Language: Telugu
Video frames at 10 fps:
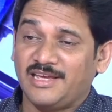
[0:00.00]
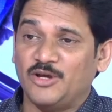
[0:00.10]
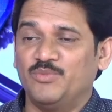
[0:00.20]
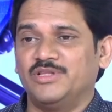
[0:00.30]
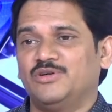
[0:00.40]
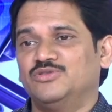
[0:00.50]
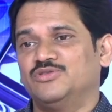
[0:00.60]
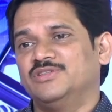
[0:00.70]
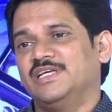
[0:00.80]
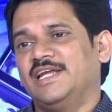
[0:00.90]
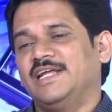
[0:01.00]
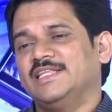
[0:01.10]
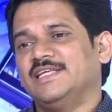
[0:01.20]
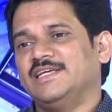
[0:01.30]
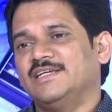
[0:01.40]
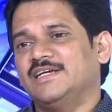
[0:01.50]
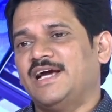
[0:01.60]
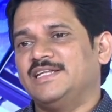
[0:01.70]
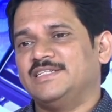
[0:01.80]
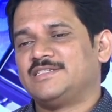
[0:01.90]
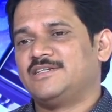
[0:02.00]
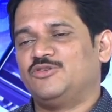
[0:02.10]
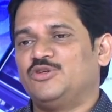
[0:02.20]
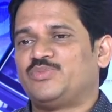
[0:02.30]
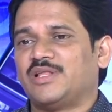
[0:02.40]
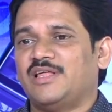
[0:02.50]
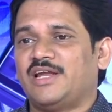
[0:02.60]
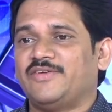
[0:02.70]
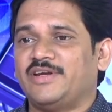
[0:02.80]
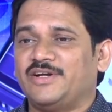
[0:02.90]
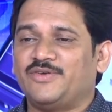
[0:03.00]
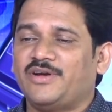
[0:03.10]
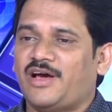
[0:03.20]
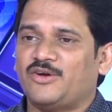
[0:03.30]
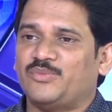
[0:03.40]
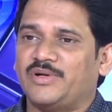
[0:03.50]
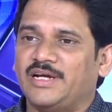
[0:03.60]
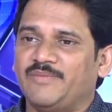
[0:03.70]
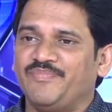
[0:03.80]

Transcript: ఎగుమతి అవుతుంది అనేది ఆయన చేసినటువంటి ప్రధానమైనటువంటి ఆరోపణ